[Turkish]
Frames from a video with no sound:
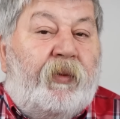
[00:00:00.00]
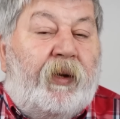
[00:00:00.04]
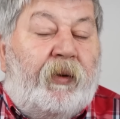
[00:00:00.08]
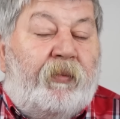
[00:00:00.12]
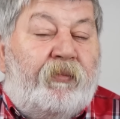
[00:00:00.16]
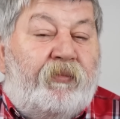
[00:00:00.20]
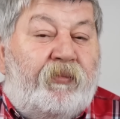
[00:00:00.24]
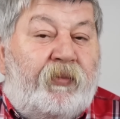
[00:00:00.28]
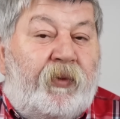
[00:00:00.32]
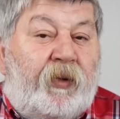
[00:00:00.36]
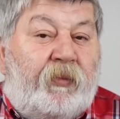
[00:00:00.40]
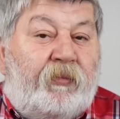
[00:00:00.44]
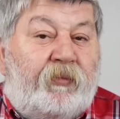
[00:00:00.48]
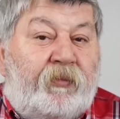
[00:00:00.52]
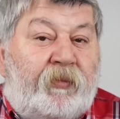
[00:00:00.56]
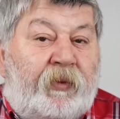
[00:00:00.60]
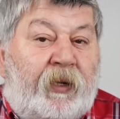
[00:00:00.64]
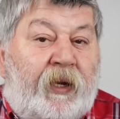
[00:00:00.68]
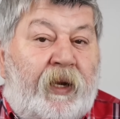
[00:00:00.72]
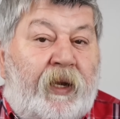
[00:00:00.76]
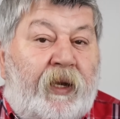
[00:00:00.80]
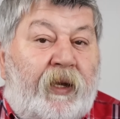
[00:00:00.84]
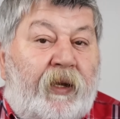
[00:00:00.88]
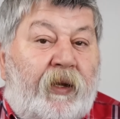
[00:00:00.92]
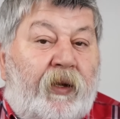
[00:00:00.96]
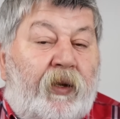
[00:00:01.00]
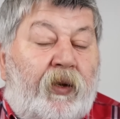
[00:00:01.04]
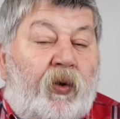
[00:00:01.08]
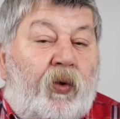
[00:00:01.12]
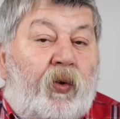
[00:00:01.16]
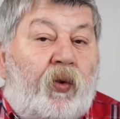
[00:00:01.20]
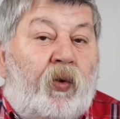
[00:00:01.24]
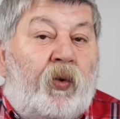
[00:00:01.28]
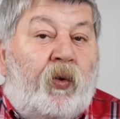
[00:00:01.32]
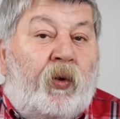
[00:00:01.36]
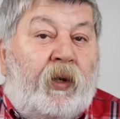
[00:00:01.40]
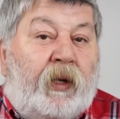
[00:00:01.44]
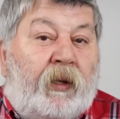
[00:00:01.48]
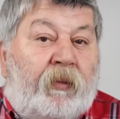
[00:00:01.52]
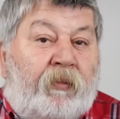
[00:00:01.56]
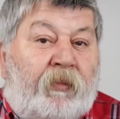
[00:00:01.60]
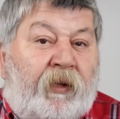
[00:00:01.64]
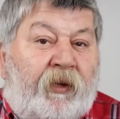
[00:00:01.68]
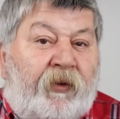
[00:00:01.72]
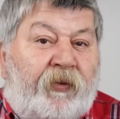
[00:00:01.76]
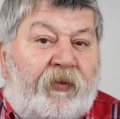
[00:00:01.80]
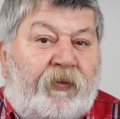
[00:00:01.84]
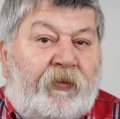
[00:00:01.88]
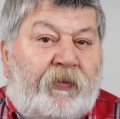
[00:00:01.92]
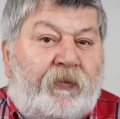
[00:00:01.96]
yapmam bile
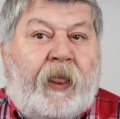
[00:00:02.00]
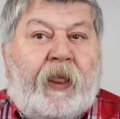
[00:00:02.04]
olabilir.